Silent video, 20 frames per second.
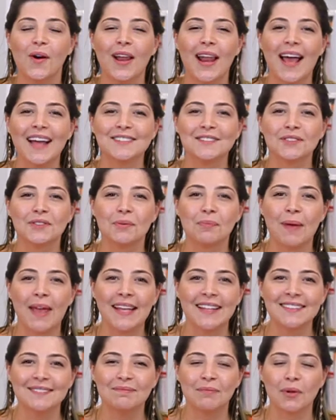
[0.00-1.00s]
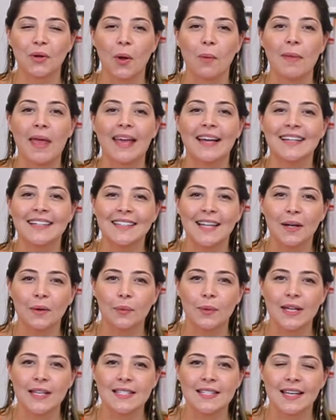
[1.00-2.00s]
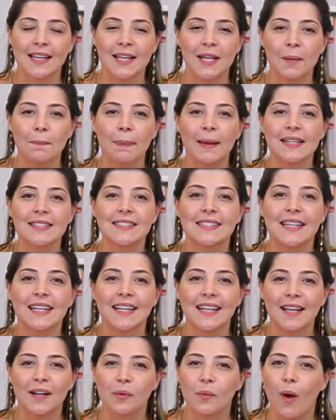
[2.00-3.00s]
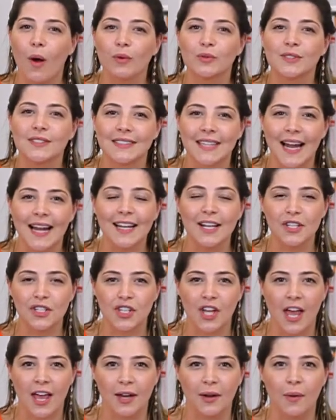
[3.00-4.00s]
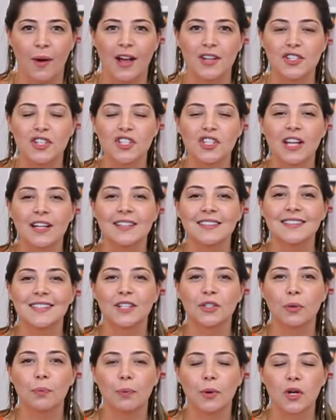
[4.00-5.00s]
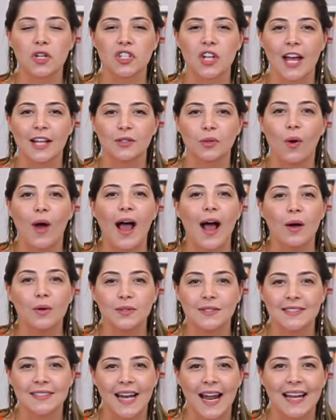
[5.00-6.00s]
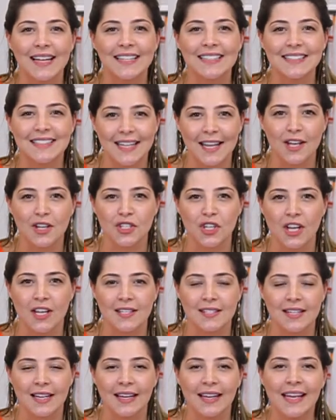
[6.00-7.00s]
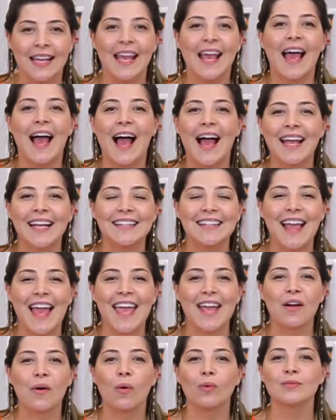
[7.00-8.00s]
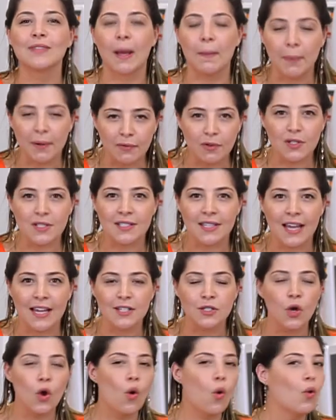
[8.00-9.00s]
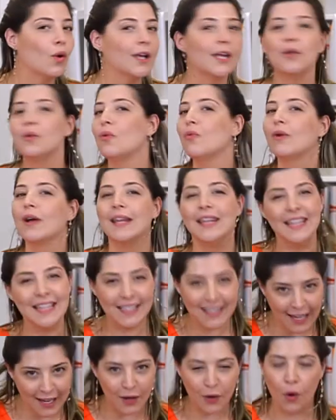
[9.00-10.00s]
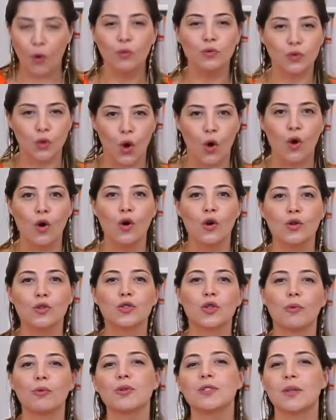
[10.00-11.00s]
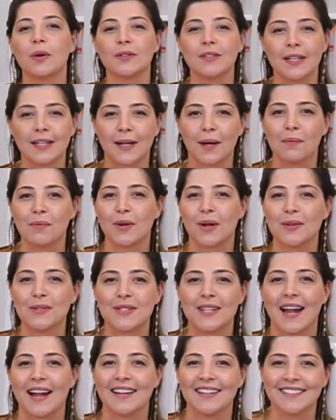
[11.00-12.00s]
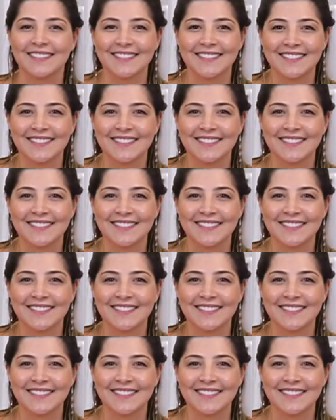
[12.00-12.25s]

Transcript: Olá, tudo bem? Meu nome é Ana Luísa e em parceria com a Australia Channel, a gente está lançando o projeto Austrália Sem Agência. A ideia é contar para vocês o que nunca ninguém contou sobre o seu intercâmbio na Austrália.